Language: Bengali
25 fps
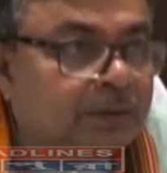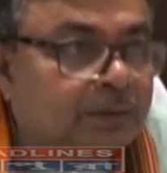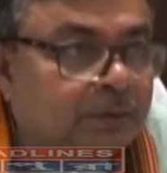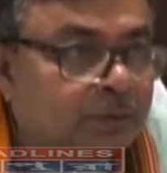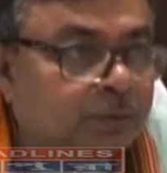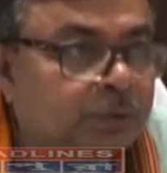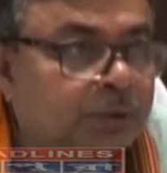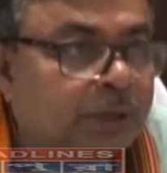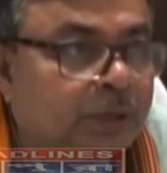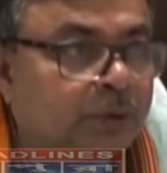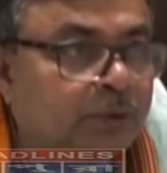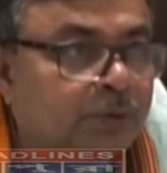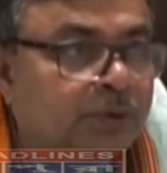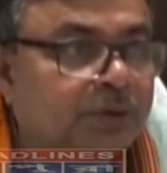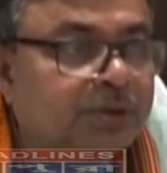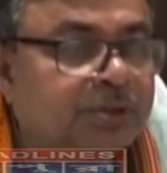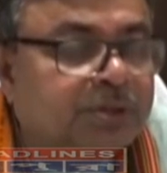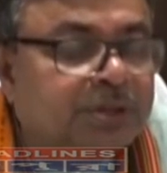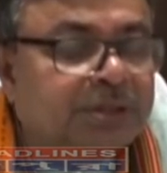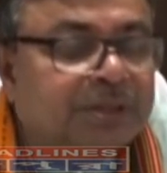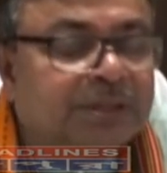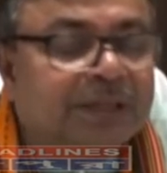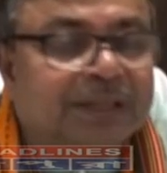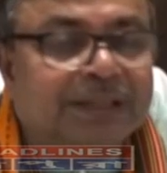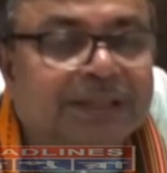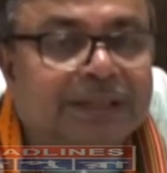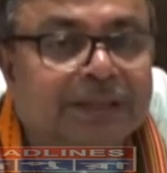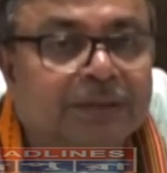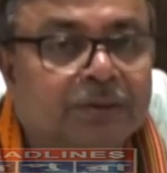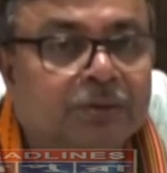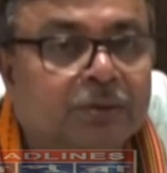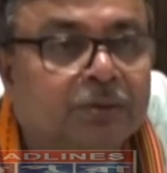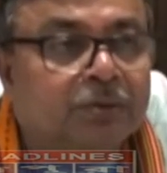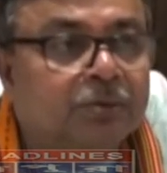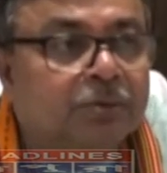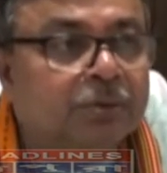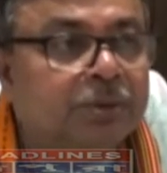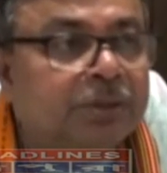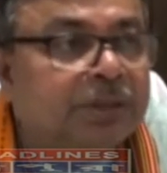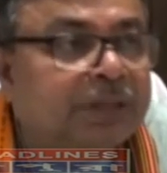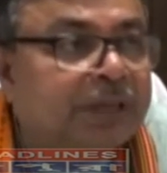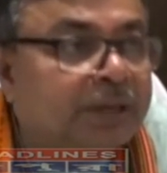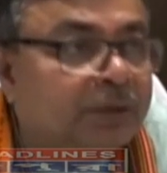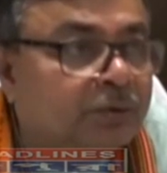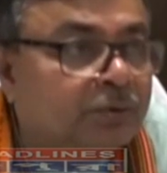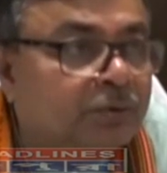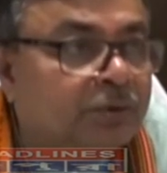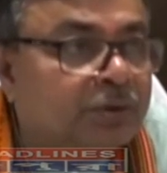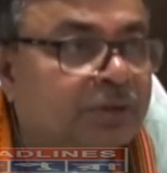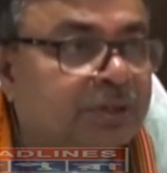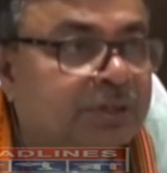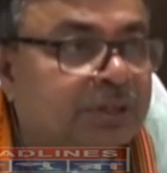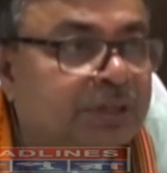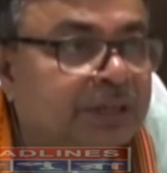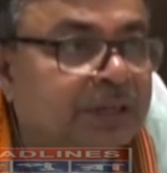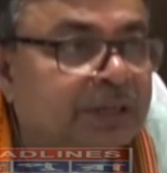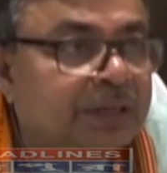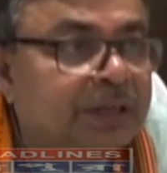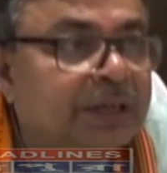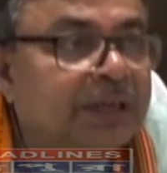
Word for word: ক্ষুধা রয়েছে তাদের তো অধিকার রয়েছে